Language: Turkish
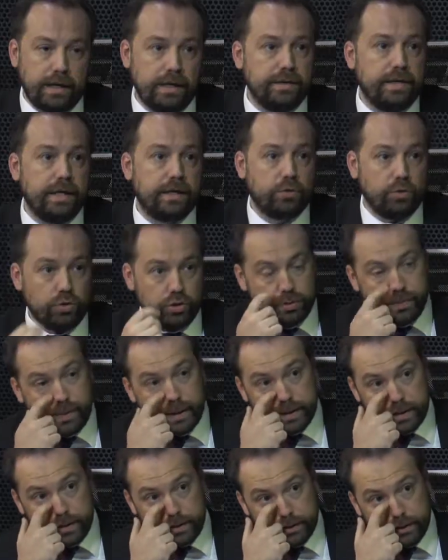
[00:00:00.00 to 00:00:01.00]
Teknoloji
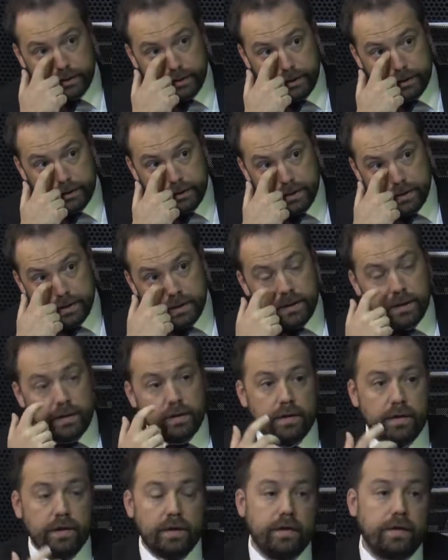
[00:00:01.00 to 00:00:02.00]
Bakanlığı'nın
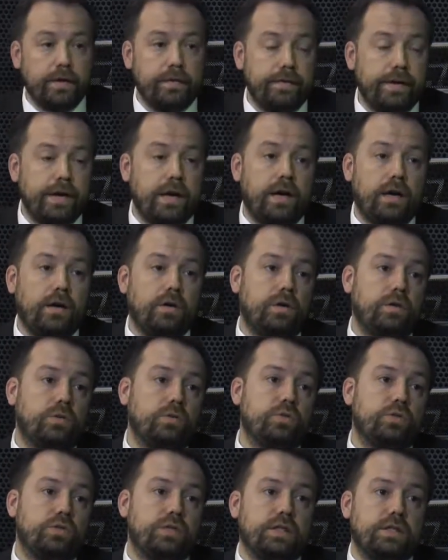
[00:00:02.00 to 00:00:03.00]
e, veya
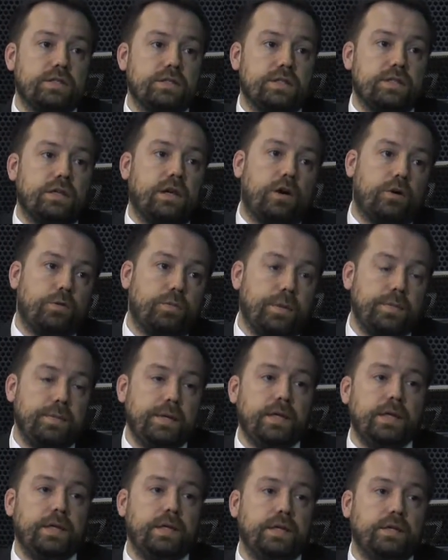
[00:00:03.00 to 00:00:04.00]
Uluslararası Avrupa
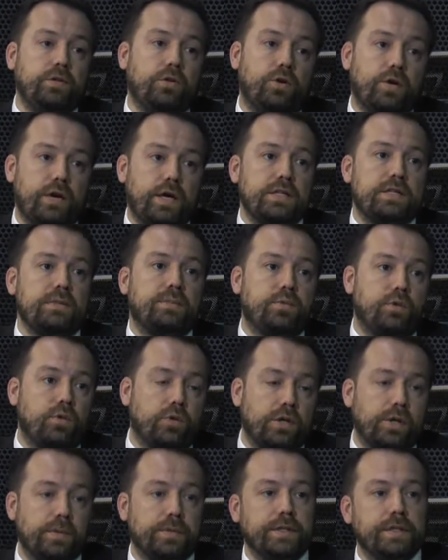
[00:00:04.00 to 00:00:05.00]
Birliği'nin Horizon
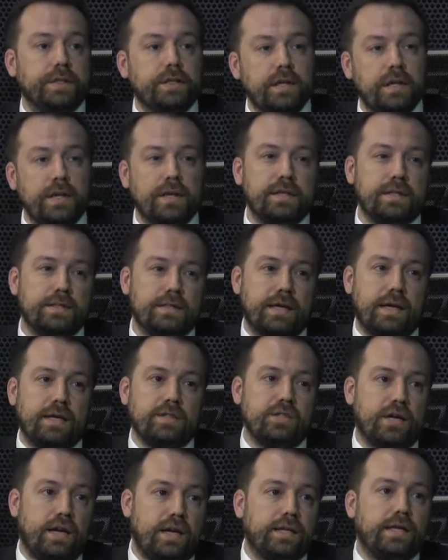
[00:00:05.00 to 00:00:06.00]
programının
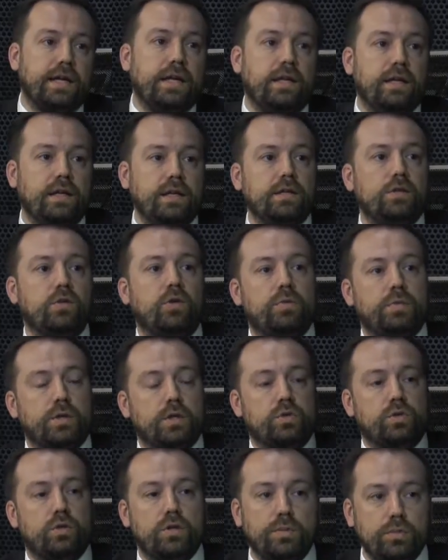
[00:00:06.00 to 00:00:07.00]
sadece ARGE ile ilgili
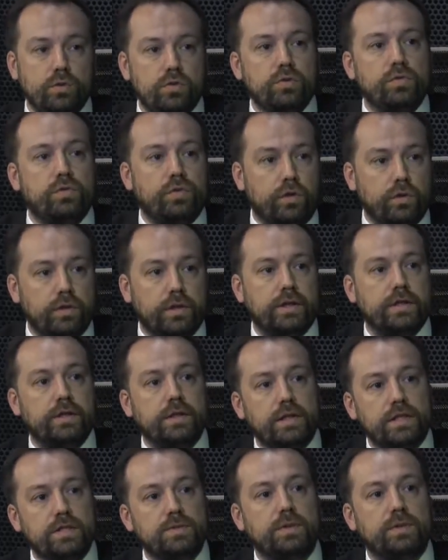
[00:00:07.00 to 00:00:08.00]
olmak üzere bütün
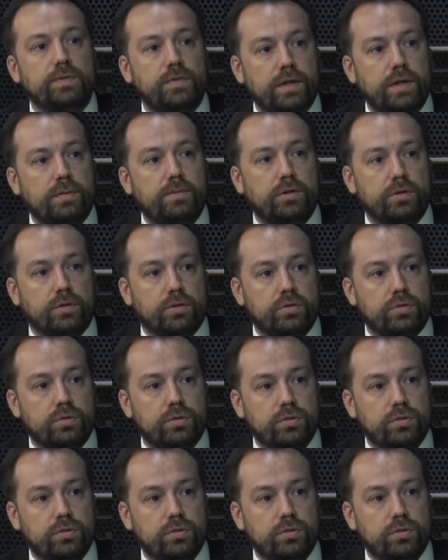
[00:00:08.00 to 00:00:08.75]
fonlarında hizmet verebiliyoruz.